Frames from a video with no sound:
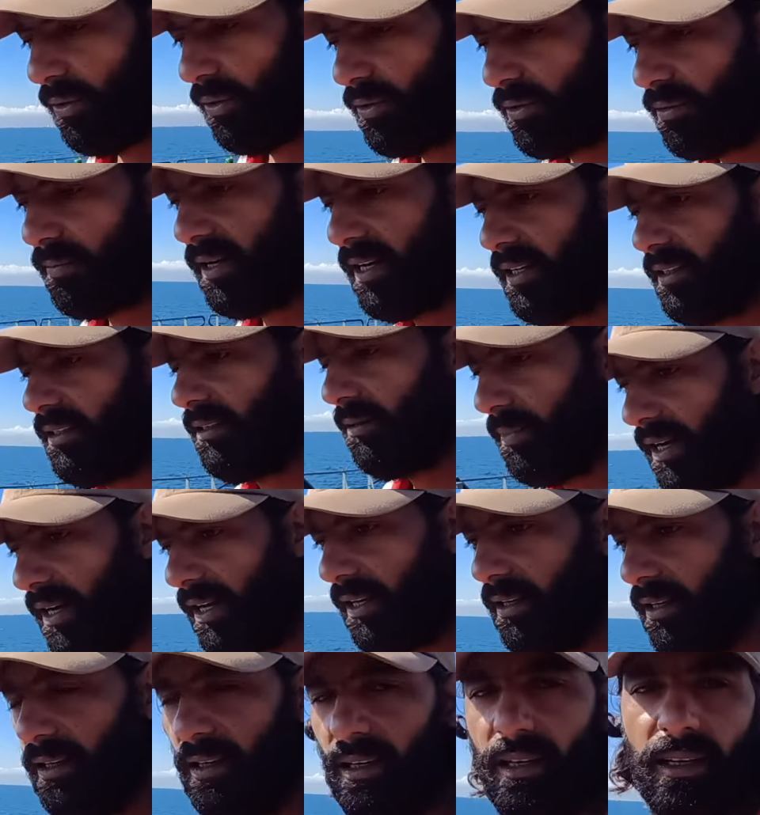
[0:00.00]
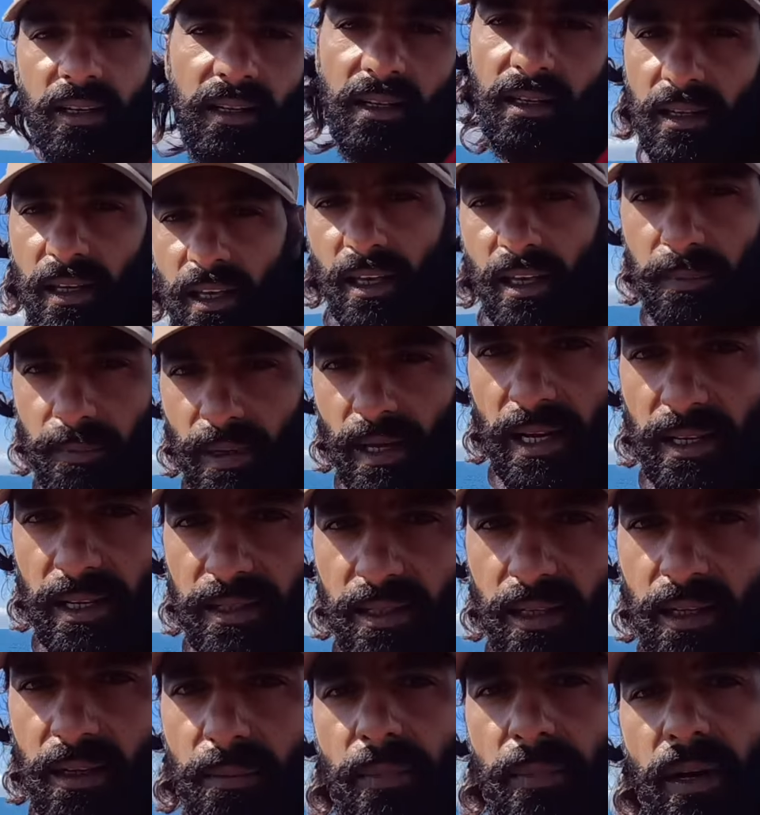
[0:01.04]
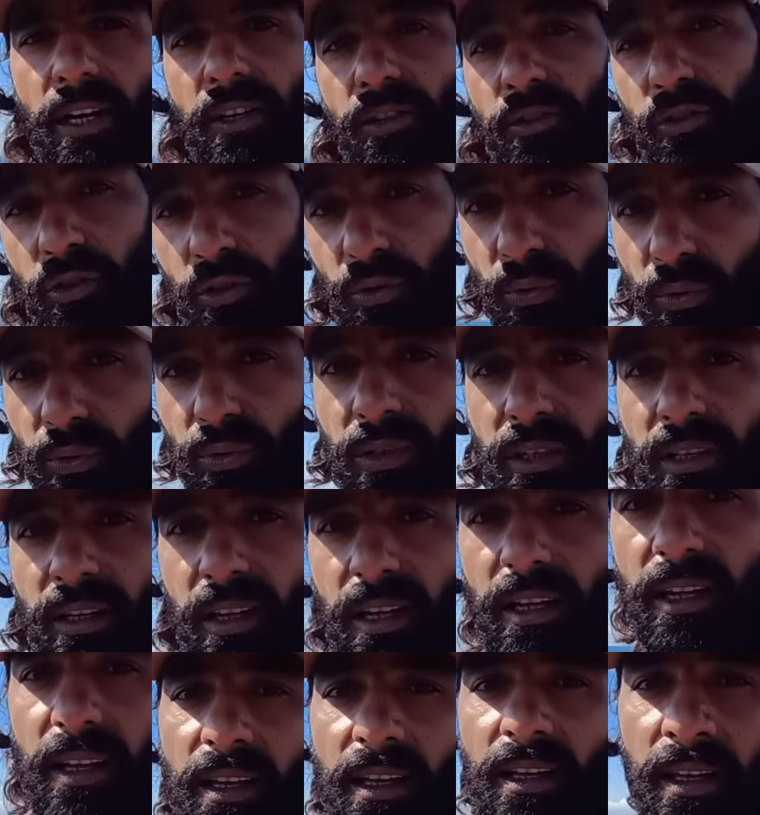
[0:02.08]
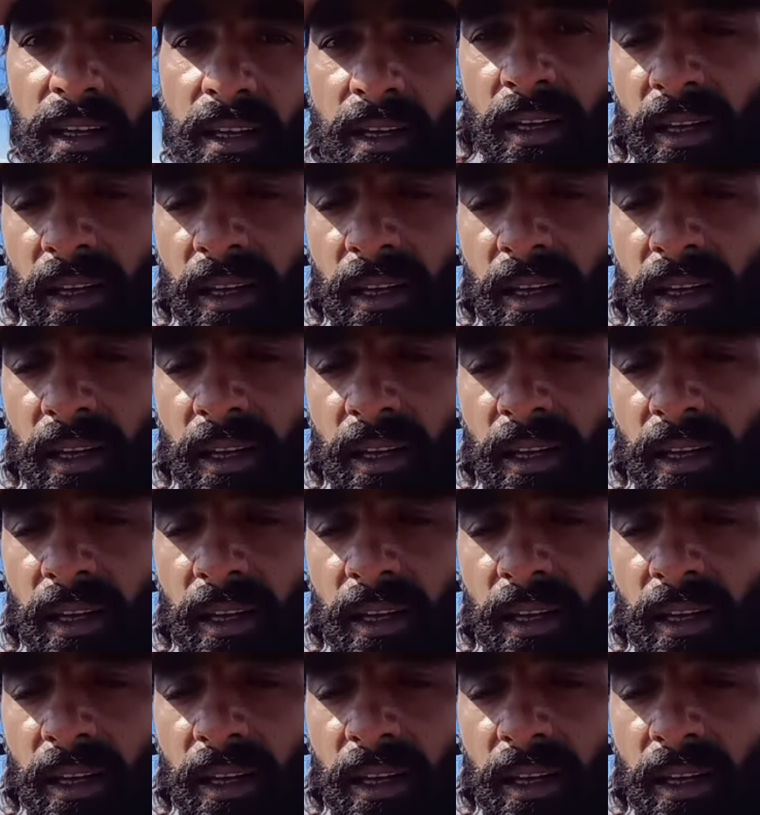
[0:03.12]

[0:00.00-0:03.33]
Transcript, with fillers: और बाकी भाई एक प्यारा सा कमेंट ज़रूर करें